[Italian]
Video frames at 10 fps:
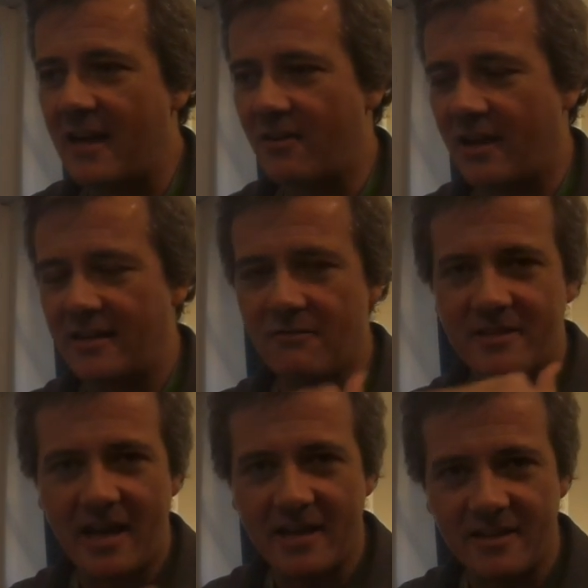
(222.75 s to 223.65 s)
Allora,
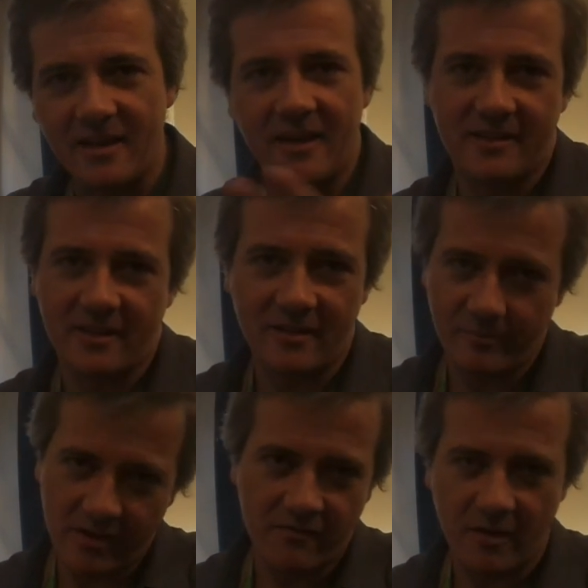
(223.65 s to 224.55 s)
downsizing Alexander
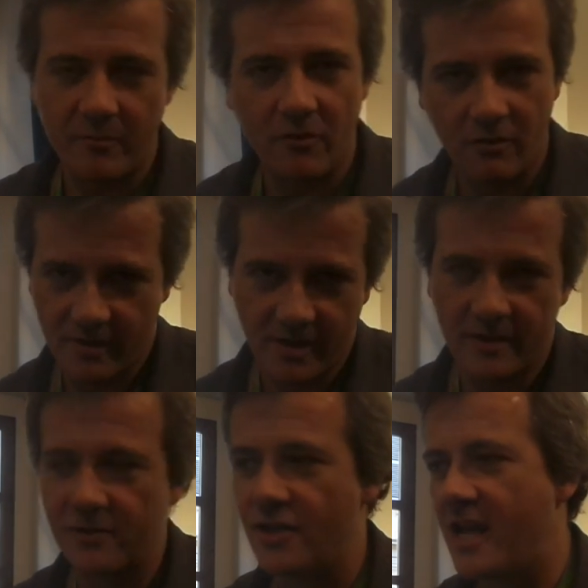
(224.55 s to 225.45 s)
Payne fra poco lo
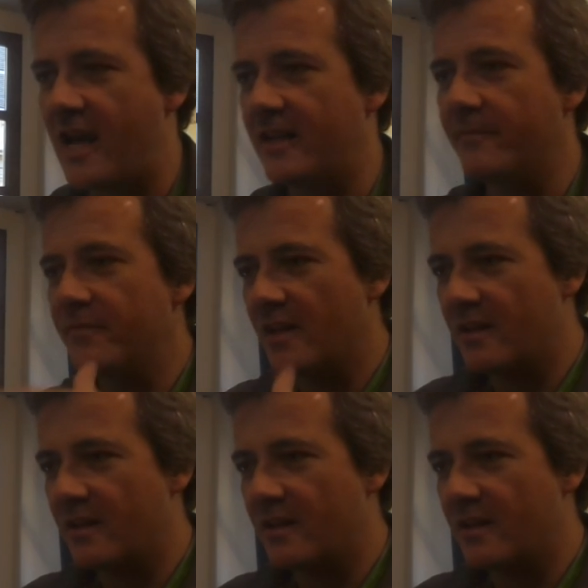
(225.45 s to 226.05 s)
vedrete, geniale,